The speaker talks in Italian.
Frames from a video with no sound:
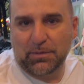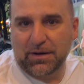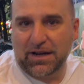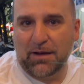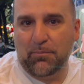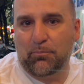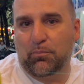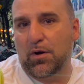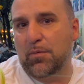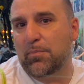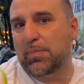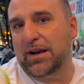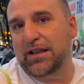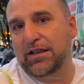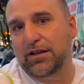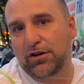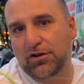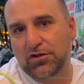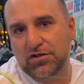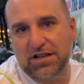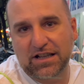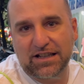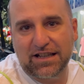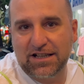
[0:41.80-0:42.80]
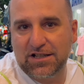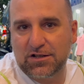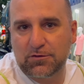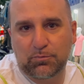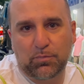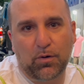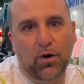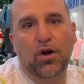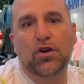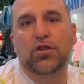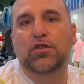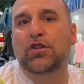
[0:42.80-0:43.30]
perché puoi prenderlo sia da
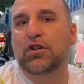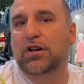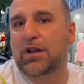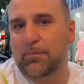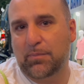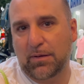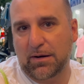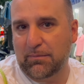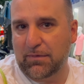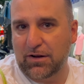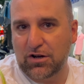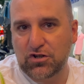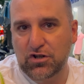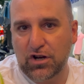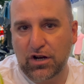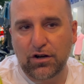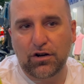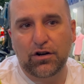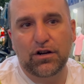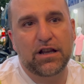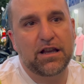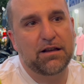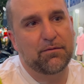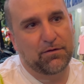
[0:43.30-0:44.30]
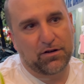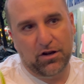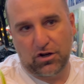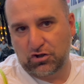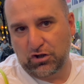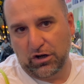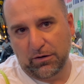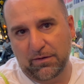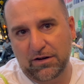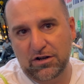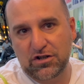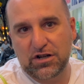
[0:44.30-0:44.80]
sport che per mangiarlo lì, ma noi ce
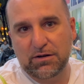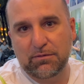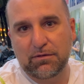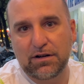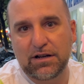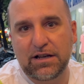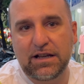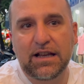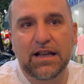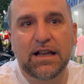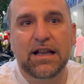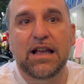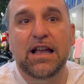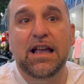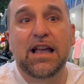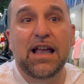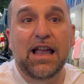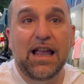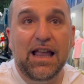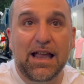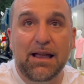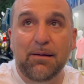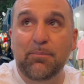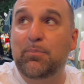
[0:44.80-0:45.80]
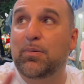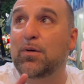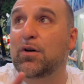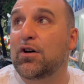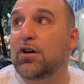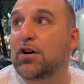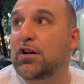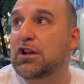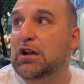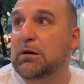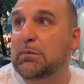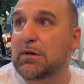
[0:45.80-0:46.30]
lo mangiamo lì. E
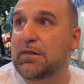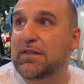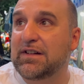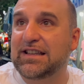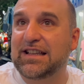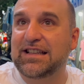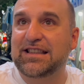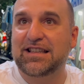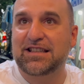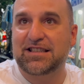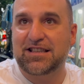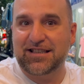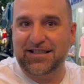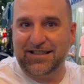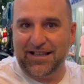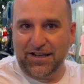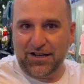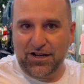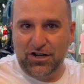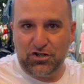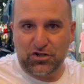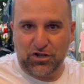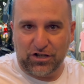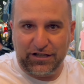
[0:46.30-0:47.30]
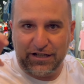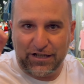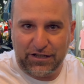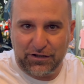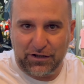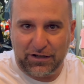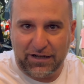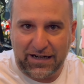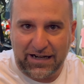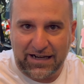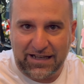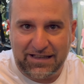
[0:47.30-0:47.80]
poi, come vedete, si stanno
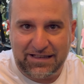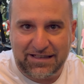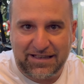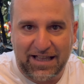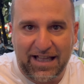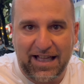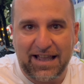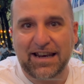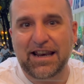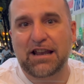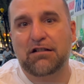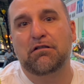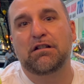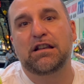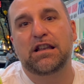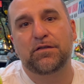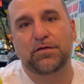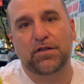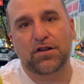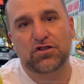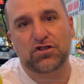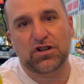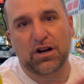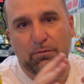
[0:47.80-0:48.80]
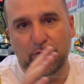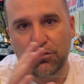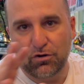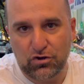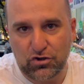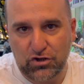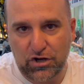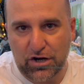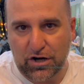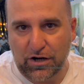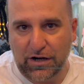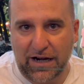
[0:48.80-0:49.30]
accendendo le lanterne, quindi facciamo un
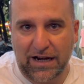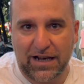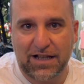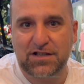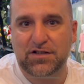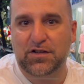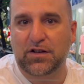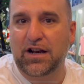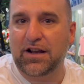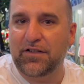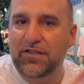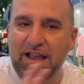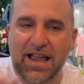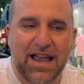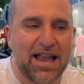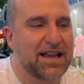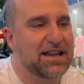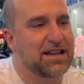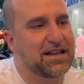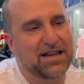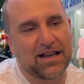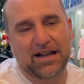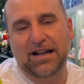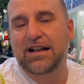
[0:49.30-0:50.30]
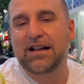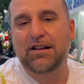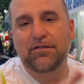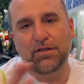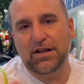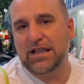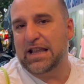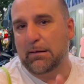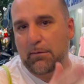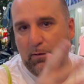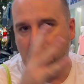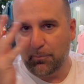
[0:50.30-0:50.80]
giro nella zona vecchia,
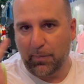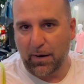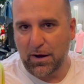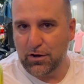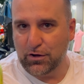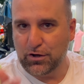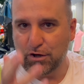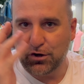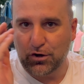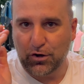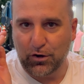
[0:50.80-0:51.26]
vediamo un paio di